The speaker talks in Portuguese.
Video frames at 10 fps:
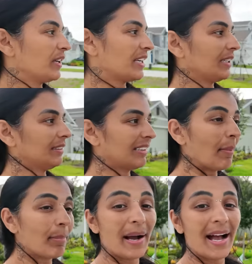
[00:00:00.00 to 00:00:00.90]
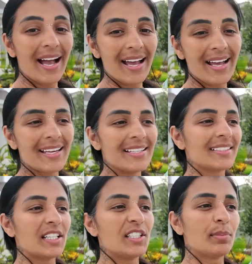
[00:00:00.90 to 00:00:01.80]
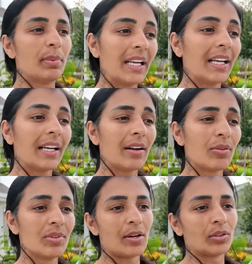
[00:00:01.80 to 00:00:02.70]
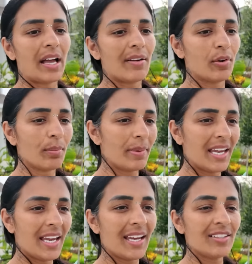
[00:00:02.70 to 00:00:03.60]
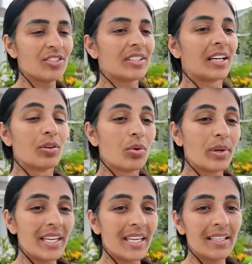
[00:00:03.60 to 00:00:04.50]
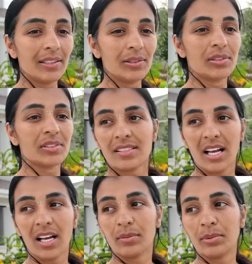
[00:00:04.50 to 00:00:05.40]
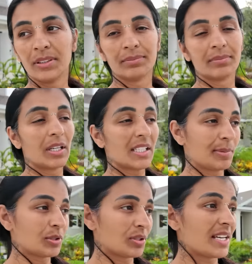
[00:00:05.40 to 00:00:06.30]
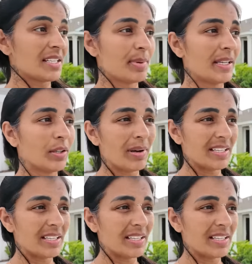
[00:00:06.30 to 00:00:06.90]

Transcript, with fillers: fiquem na paz, que eles brincam saudavelmente, tranquilos, sabe? as pessoas respeitam